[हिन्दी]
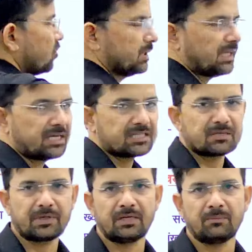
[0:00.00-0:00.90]
बताने से
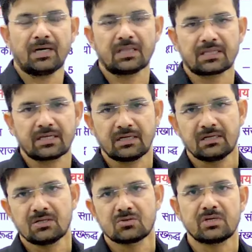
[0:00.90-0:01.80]
पहले भारत के
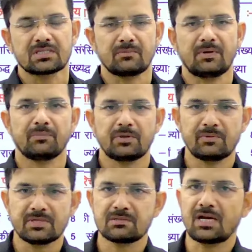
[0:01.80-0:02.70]
जो है समान
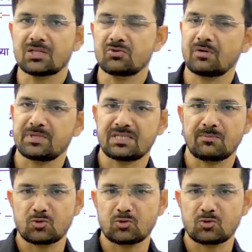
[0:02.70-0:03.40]
परिवेश राज्यों के विषय में कुछ